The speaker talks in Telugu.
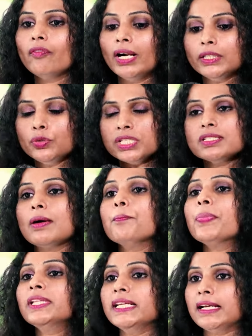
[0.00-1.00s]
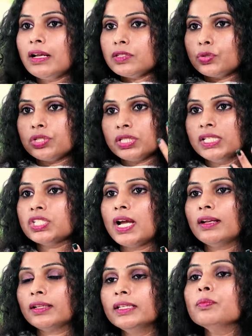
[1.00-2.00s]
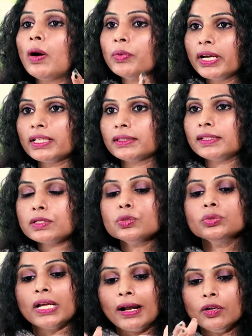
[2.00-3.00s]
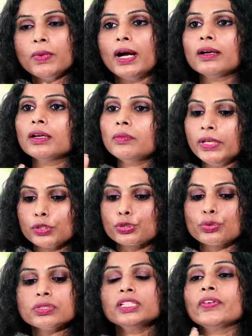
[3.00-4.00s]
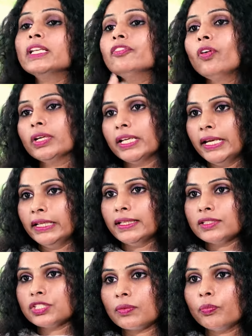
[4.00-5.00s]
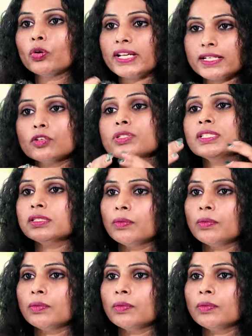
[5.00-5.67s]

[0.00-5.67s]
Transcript: వాటి నుంచి సంపద ఎలా సృష్టించాలనేది బాబు గారికి తెలుసు దానిలో భాగంగా మీరు చూస్తే ట్వంటీ ఫార్టీ ఎయిట్ చెప్పి ఒక ఎకో